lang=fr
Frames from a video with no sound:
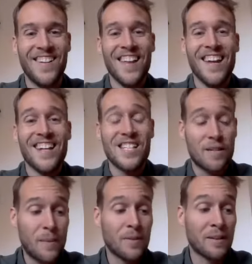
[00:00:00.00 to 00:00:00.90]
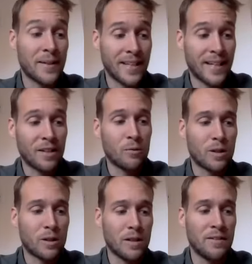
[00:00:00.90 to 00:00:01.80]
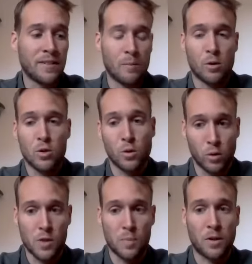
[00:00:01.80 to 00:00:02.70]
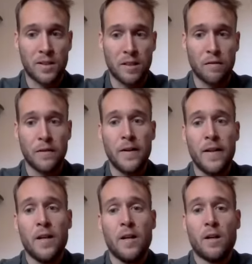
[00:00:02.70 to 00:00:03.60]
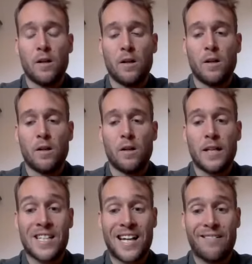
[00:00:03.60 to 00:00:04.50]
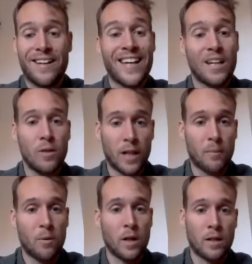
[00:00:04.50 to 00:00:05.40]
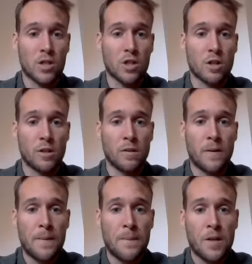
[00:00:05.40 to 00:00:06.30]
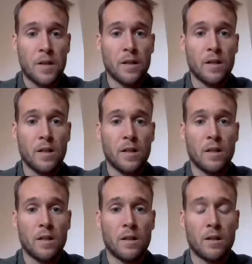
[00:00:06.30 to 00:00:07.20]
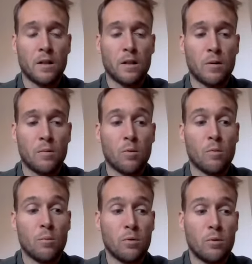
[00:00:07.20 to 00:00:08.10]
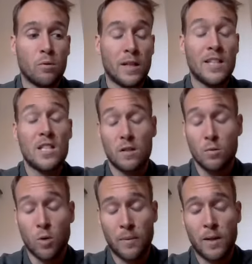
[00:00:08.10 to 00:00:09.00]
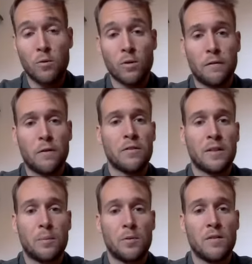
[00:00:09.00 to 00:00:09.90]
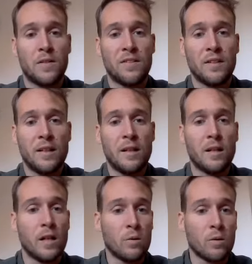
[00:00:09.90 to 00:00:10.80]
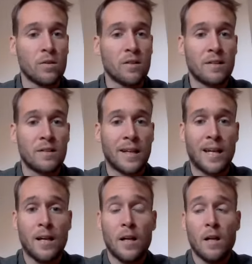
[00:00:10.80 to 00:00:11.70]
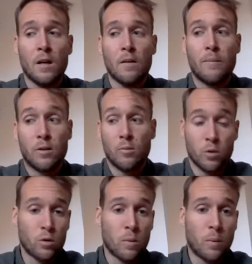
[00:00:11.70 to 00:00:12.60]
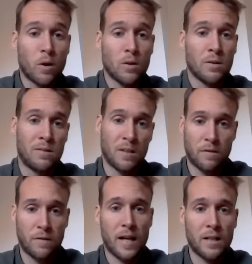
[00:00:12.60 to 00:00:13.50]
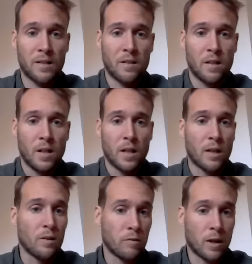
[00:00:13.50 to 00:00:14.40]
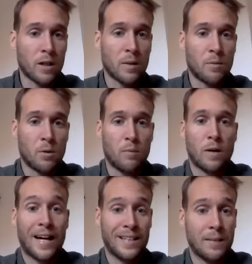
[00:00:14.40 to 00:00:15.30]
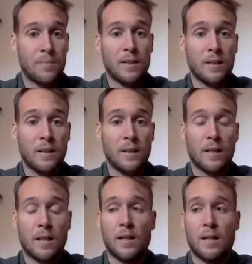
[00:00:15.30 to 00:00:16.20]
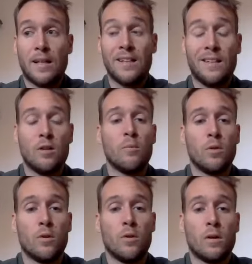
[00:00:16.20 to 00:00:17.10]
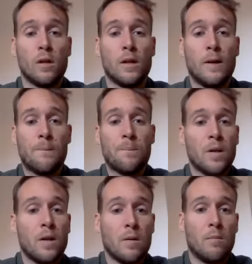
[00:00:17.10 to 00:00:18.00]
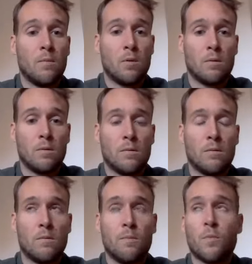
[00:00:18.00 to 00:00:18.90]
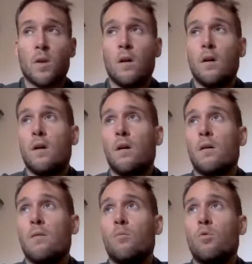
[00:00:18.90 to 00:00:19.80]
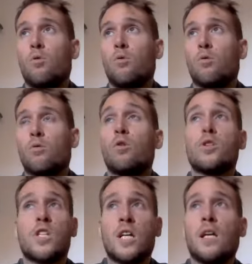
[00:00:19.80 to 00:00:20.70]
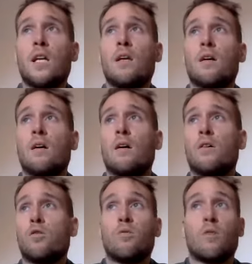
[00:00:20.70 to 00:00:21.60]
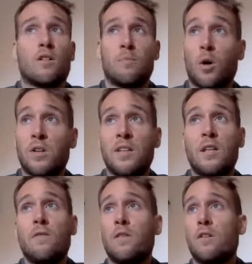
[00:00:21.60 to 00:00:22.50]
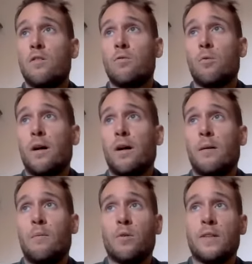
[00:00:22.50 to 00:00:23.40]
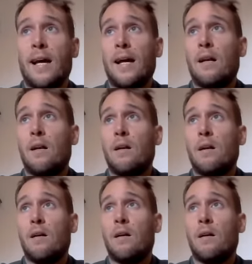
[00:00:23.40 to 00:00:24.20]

je l'ai fait parce que ça m'intéresse. Donc, euh, initialement, je suis coach sportif euh, et je travaille régulièrement avec des jeunes. Et mon but, et j'ai eu moi-même une enfance un peu difficile, et donc c'était bah, de mieux comprendre cette phase et de mm. voir comment pouvoir adapter et aider au mieux mon, mon coaching, euh, qu'il soit sportif, qu'il soit mental,